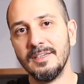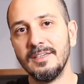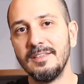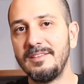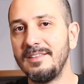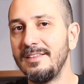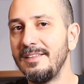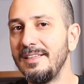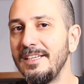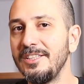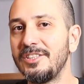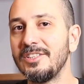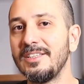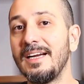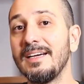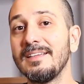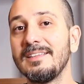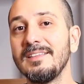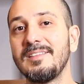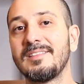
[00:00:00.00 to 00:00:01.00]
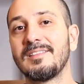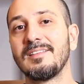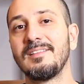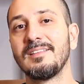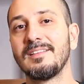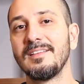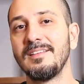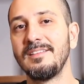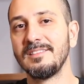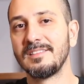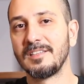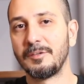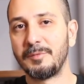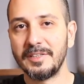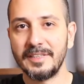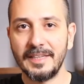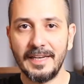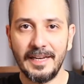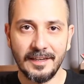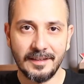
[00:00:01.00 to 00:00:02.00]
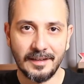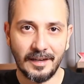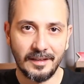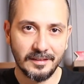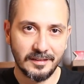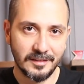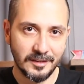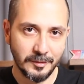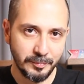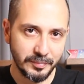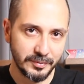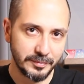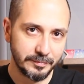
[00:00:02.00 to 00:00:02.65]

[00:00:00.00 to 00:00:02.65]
Dinleyiciler de istedikleri zaman el kaldırıp